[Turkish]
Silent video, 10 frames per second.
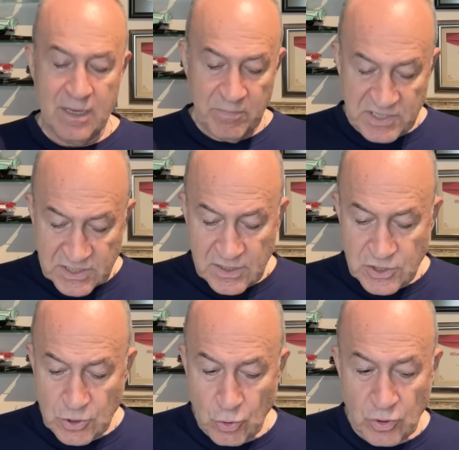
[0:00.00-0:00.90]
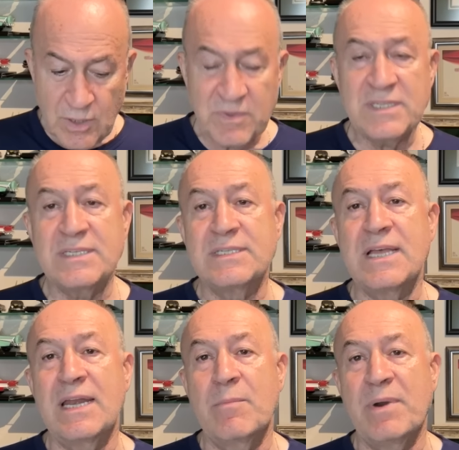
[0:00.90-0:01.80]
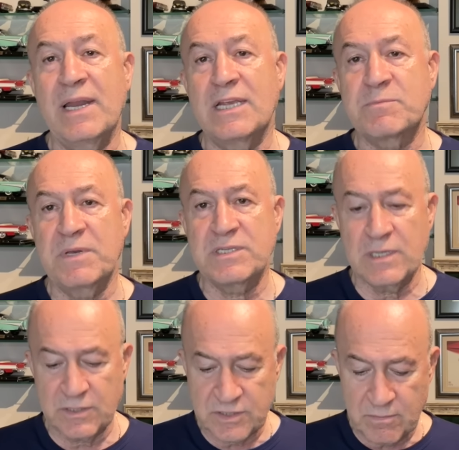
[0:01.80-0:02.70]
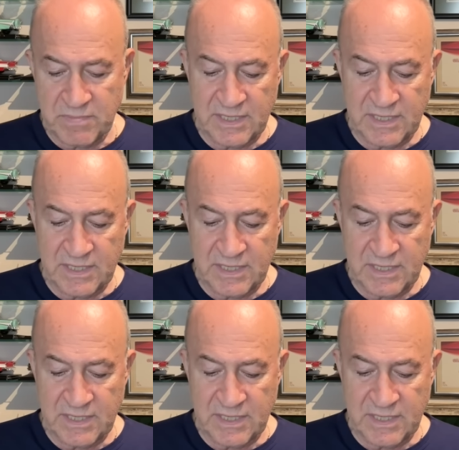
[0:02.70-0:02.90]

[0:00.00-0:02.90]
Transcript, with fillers: Beşiktaş'ın gündemini sizlerle paylaşmaya çalıştım.